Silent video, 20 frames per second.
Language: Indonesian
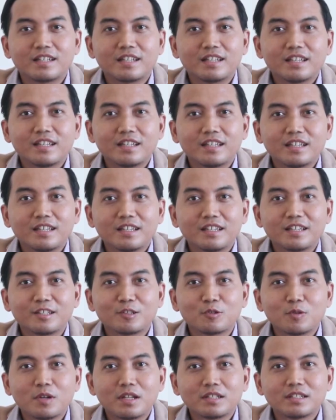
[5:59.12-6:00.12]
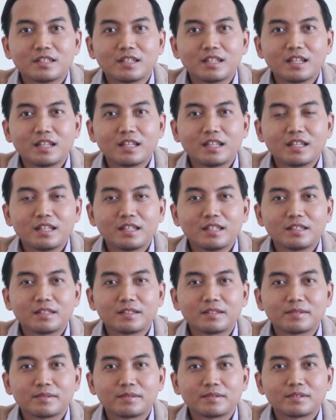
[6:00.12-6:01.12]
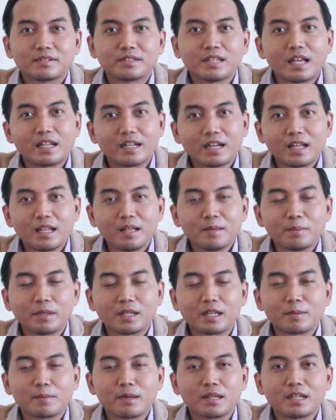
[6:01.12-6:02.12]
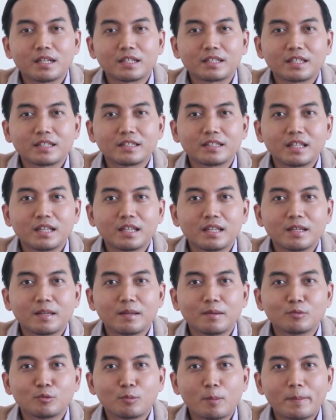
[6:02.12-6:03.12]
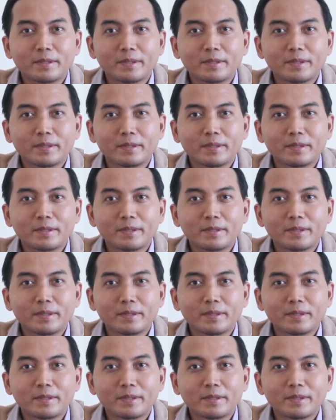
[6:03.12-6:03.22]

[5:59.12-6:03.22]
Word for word: Jadi itu adalah cara bagaimana kita